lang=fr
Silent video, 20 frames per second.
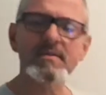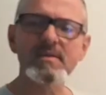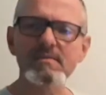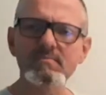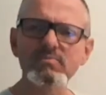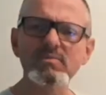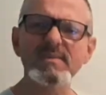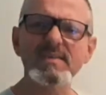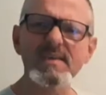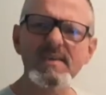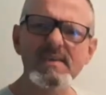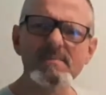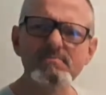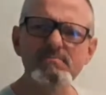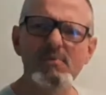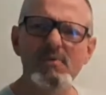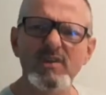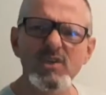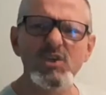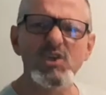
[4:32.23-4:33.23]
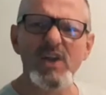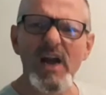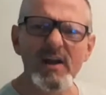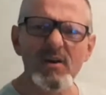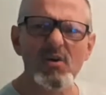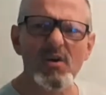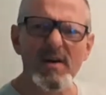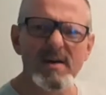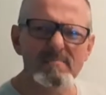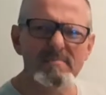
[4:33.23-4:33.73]
des bousses et qui polichent la
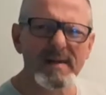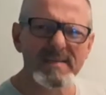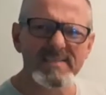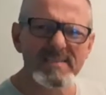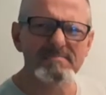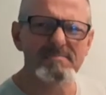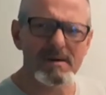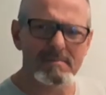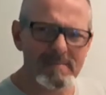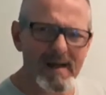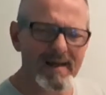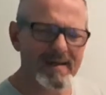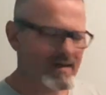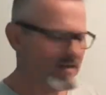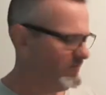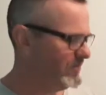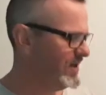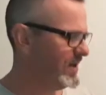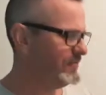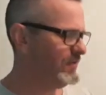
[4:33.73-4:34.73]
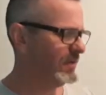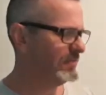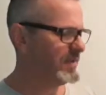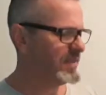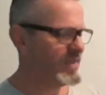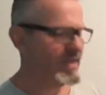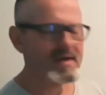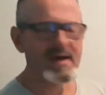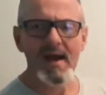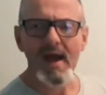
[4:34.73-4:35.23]
coque au maximum. Faut la faire
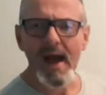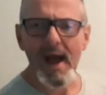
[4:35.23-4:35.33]
briller.